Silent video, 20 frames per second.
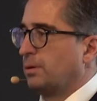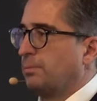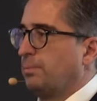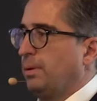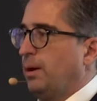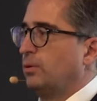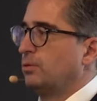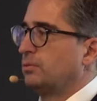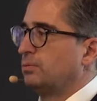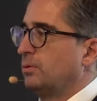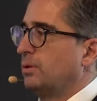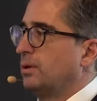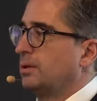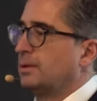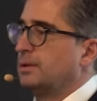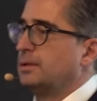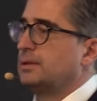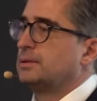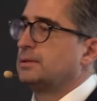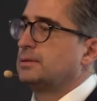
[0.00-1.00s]
gebaut
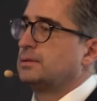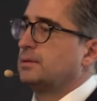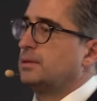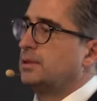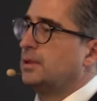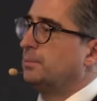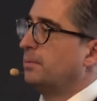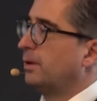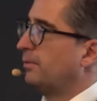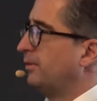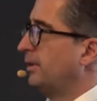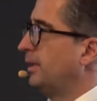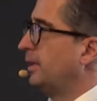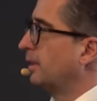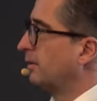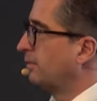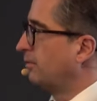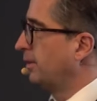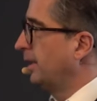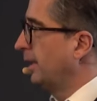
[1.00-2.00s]
worden ist, immer
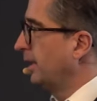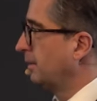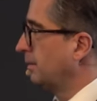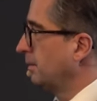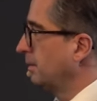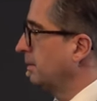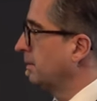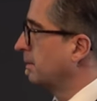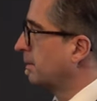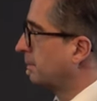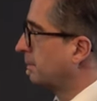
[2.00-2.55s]
weniger Flächen